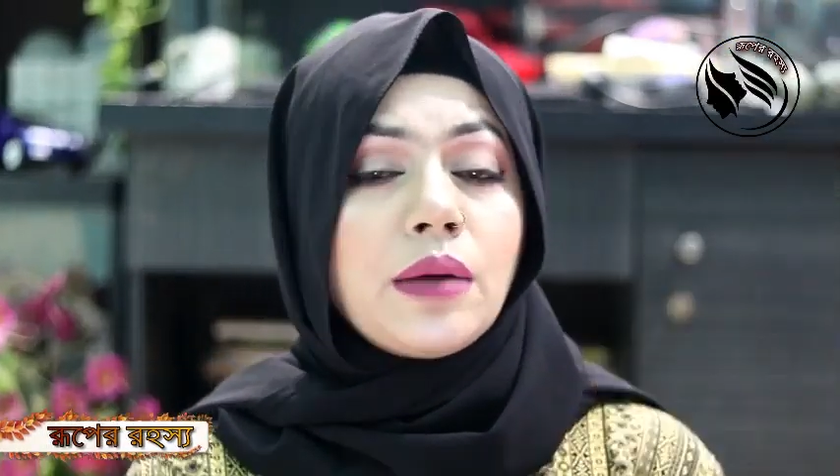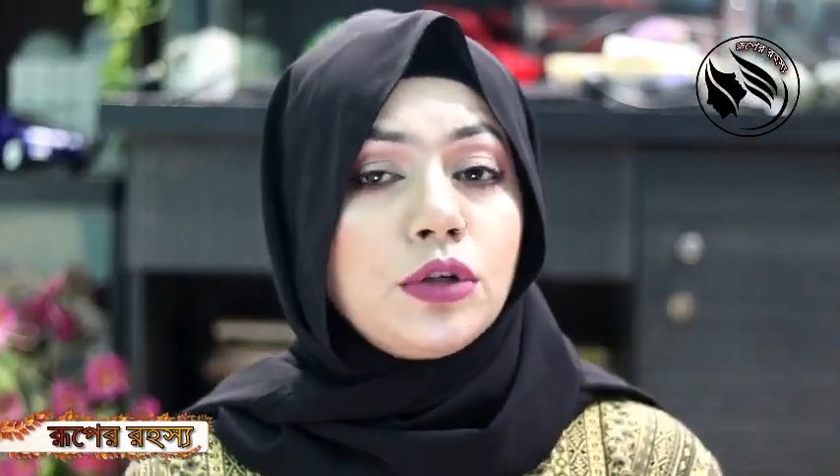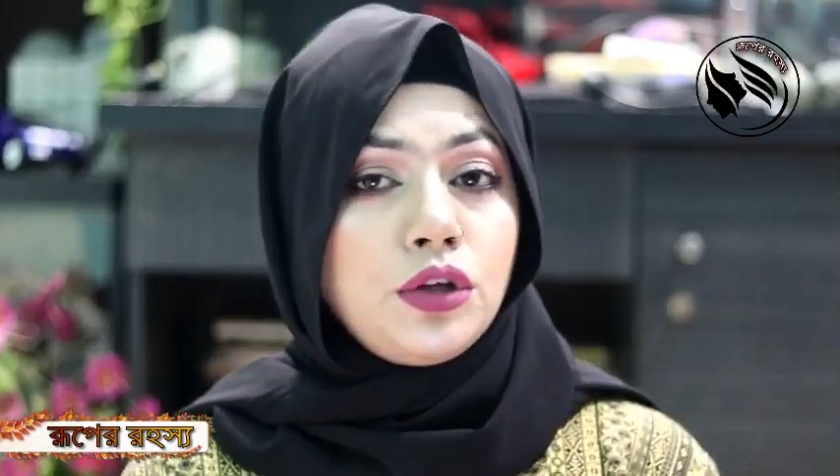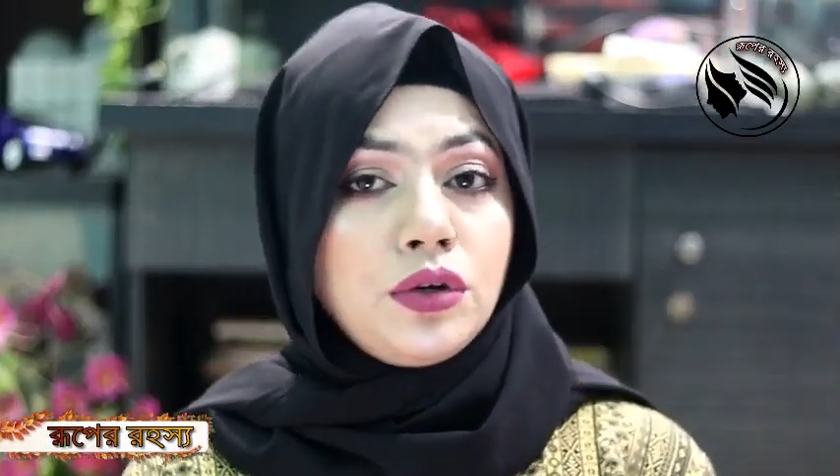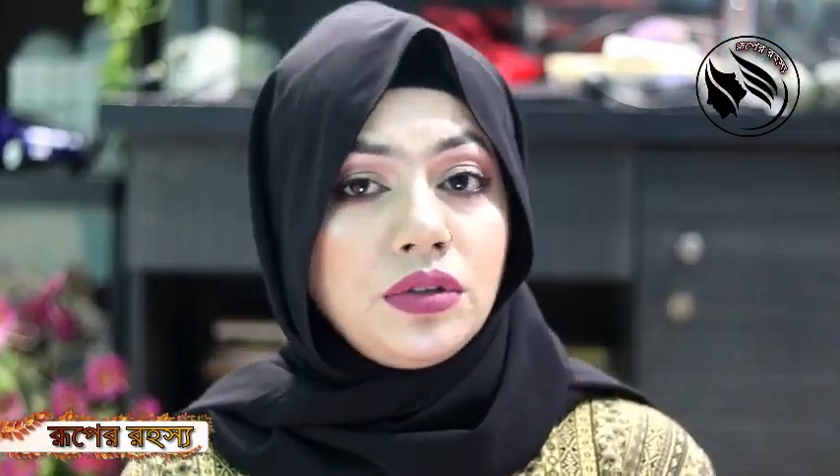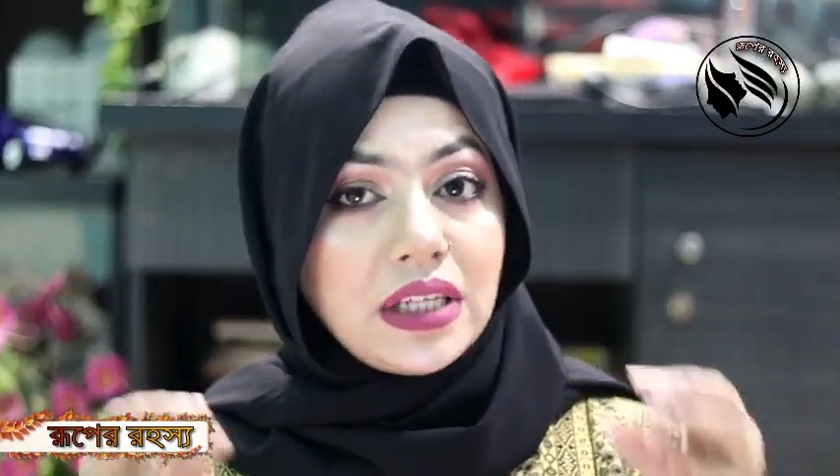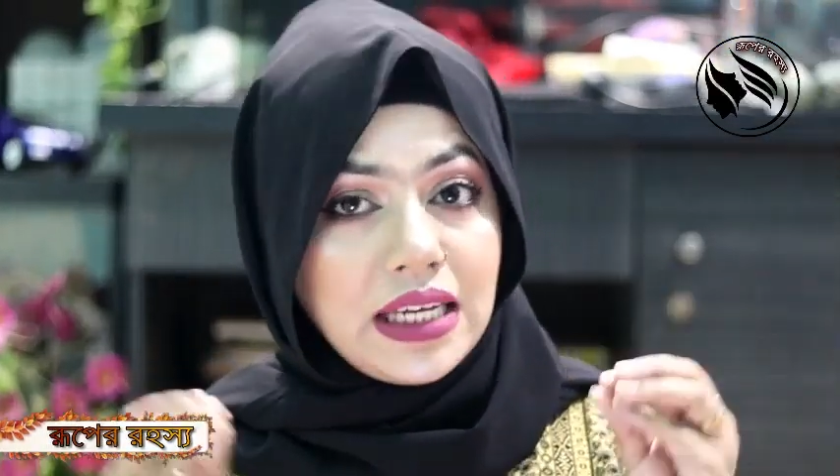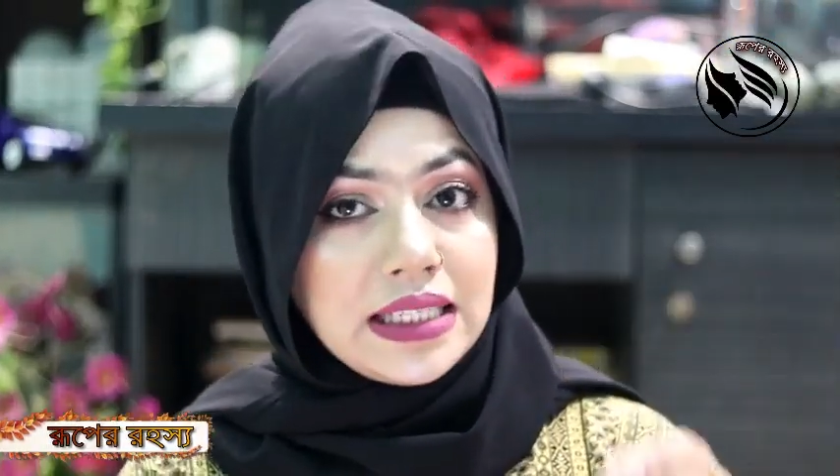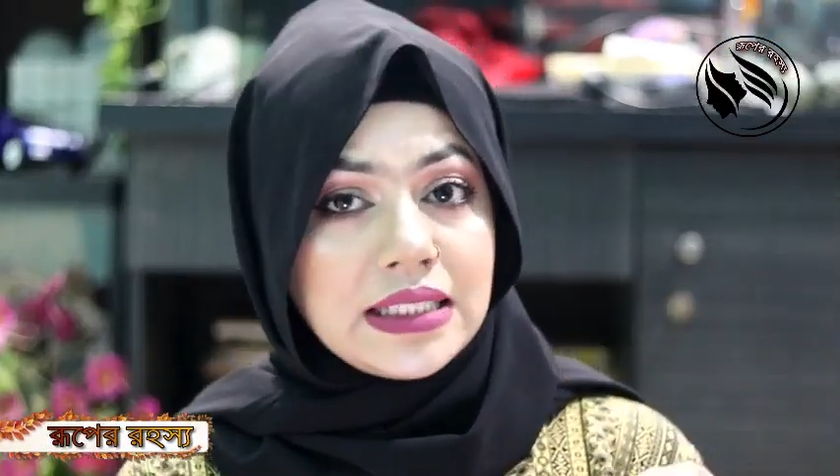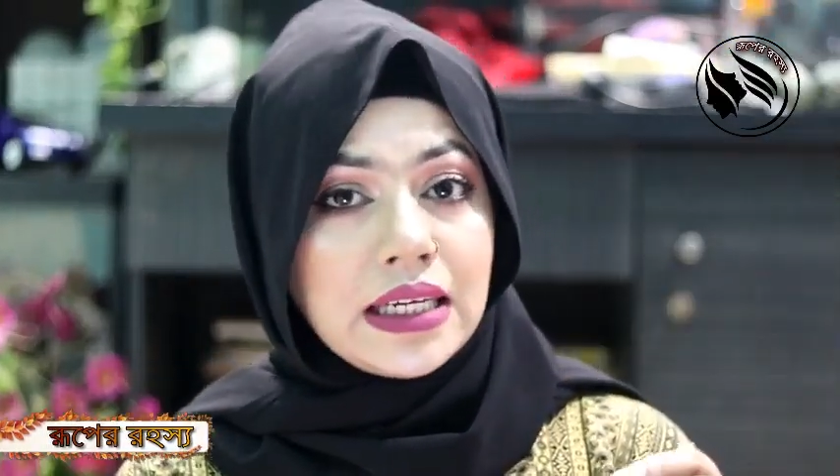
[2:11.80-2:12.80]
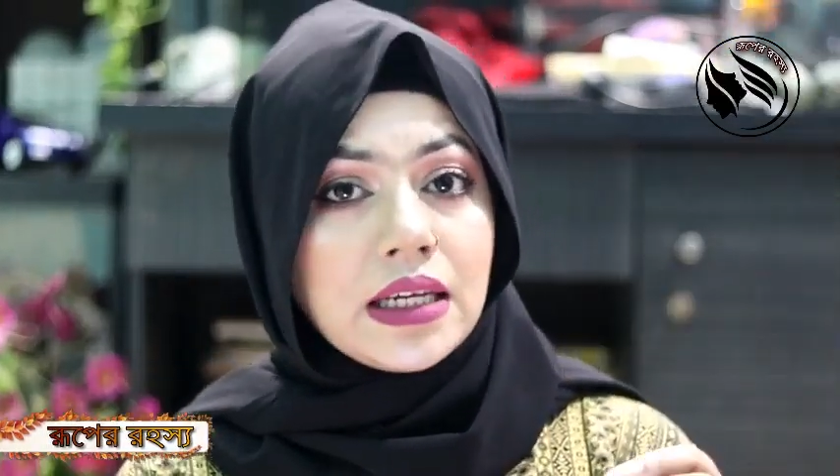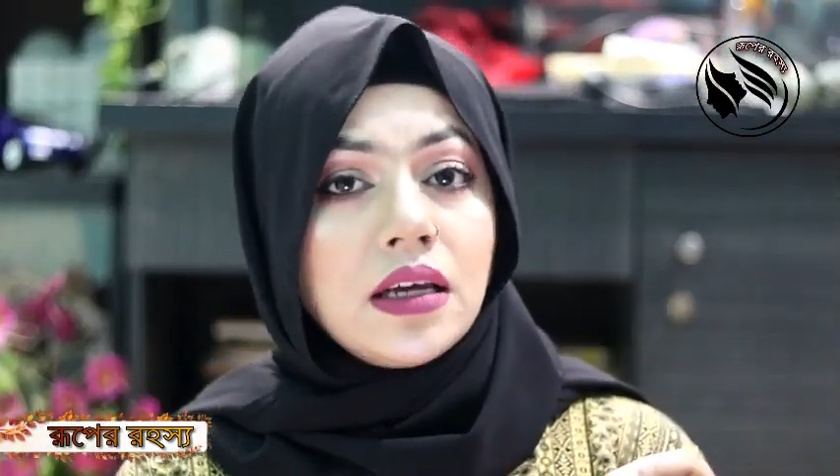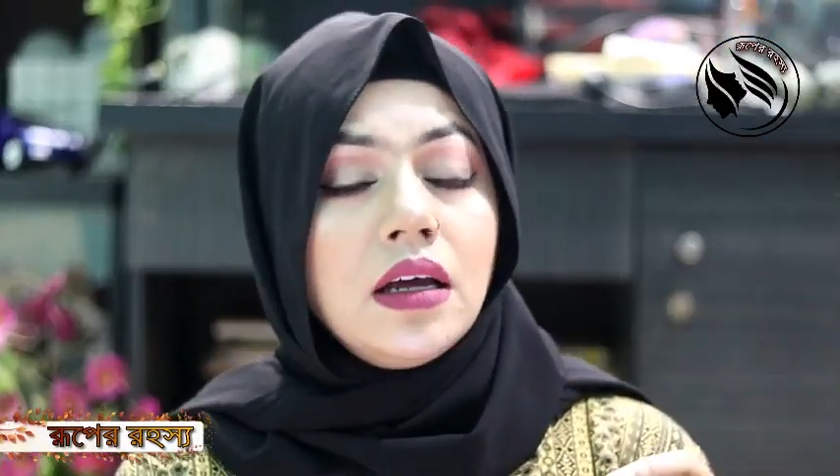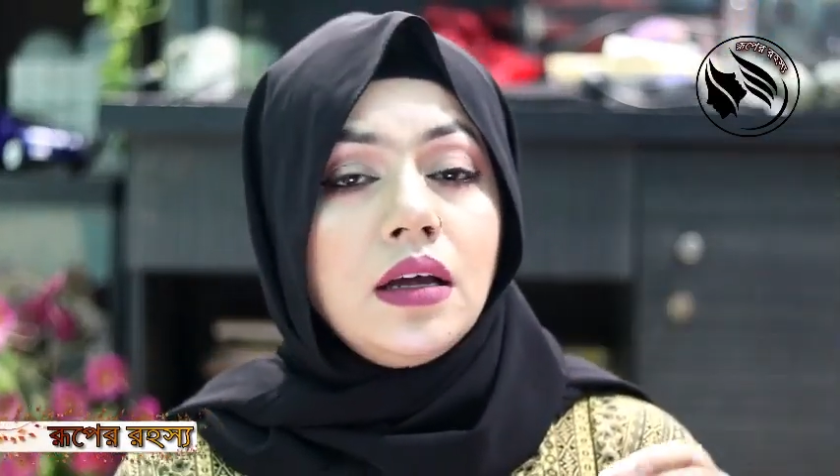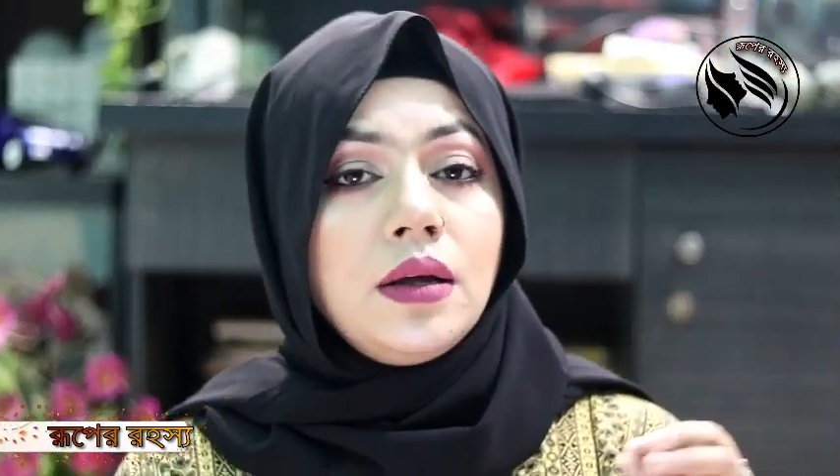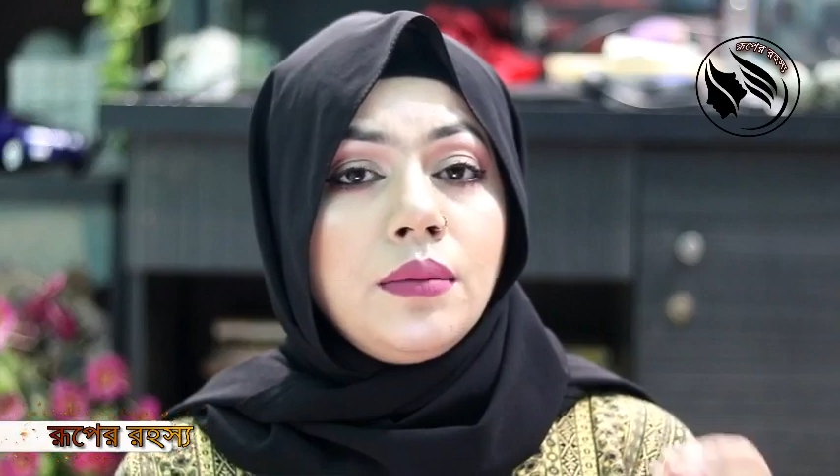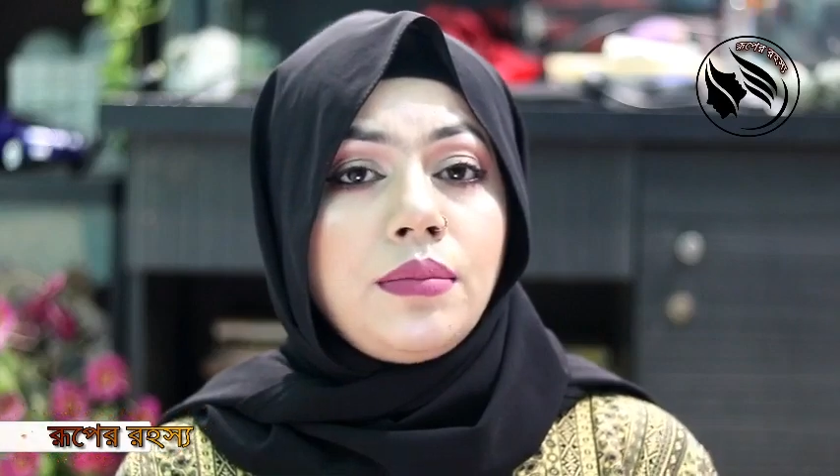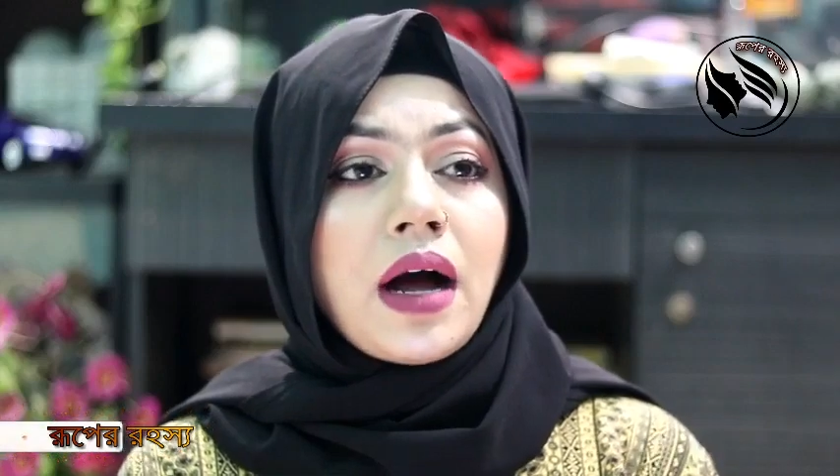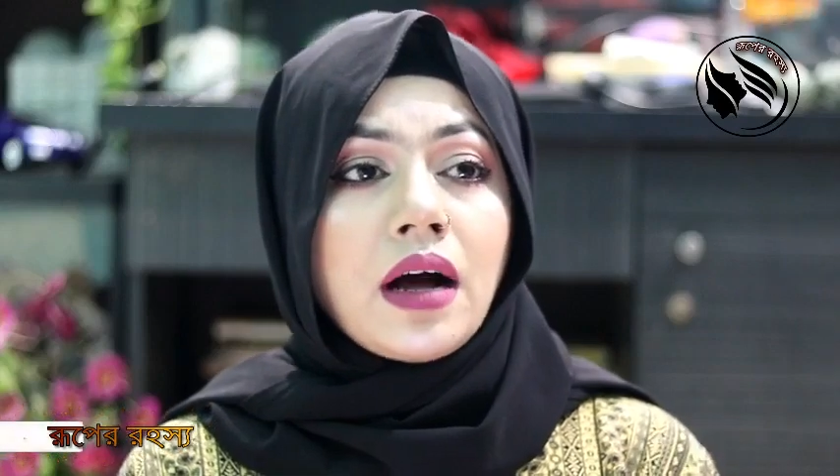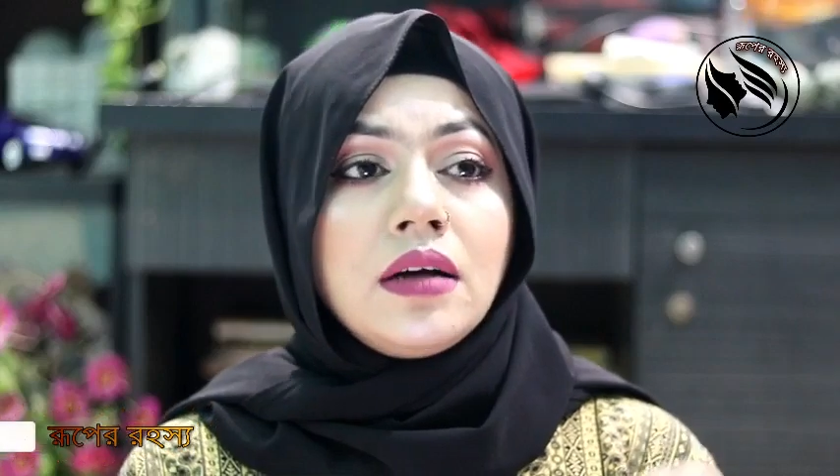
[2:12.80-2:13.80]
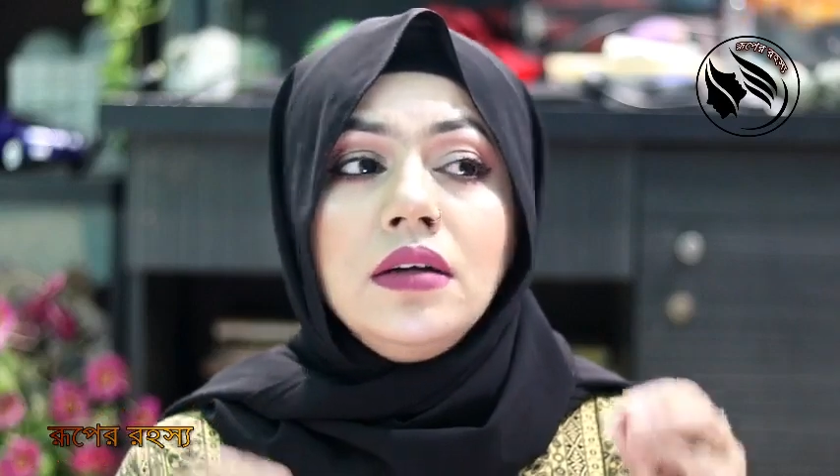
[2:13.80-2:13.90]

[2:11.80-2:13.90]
যেমন ধরুন ইচিং বা